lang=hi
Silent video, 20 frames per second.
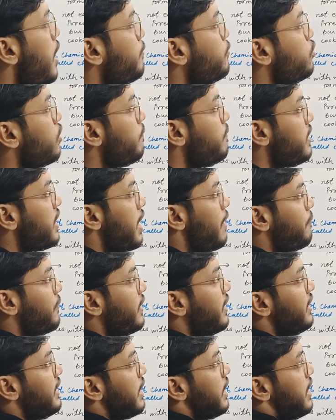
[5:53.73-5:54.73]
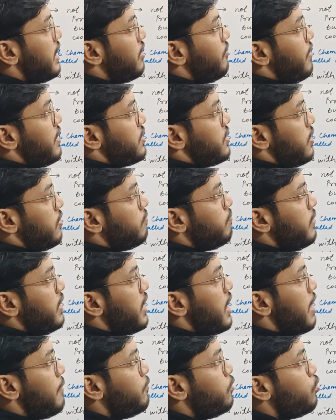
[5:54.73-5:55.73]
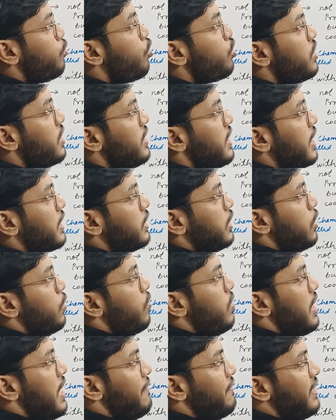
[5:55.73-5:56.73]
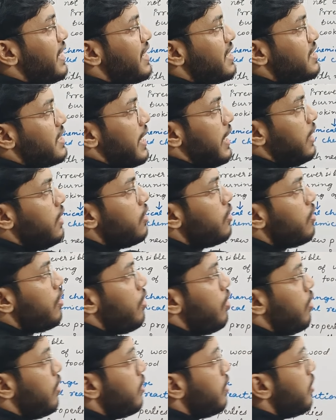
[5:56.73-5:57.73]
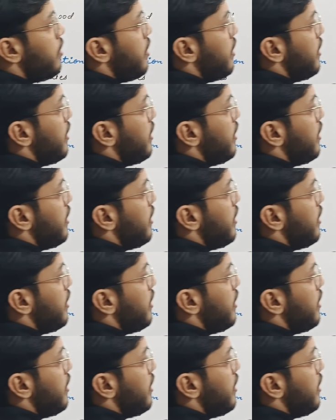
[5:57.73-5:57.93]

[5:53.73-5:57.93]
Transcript: अब जब भी आपकी इक्वेशन में आप जो ये देखते हो लेफ्ट हैंड साइड और